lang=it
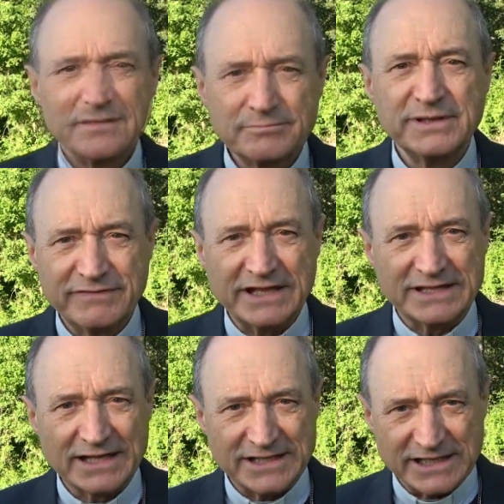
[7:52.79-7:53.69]
Mi viene
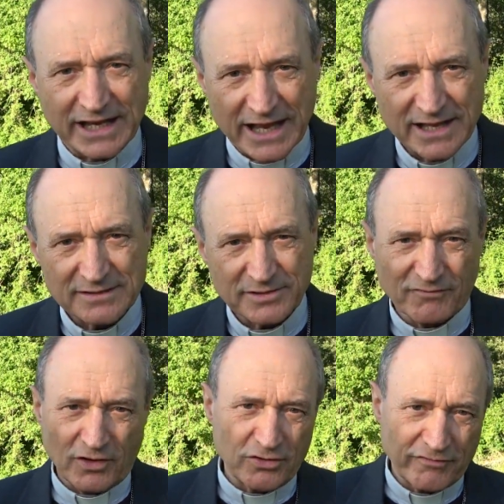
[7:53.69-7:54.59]
da dire, non
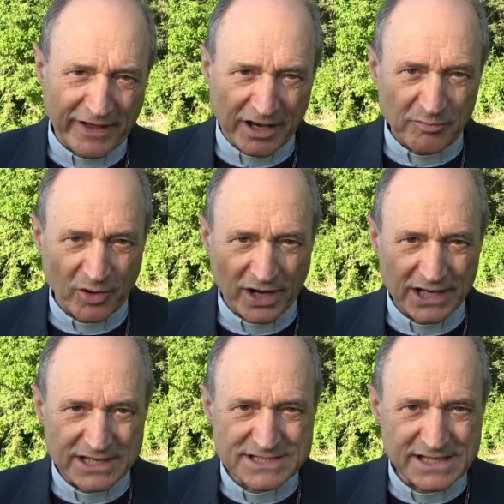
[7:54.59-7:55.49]
voglio fare il
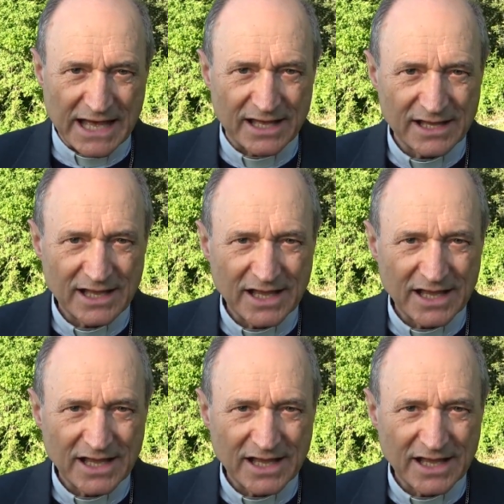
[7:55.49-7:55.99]
moralista,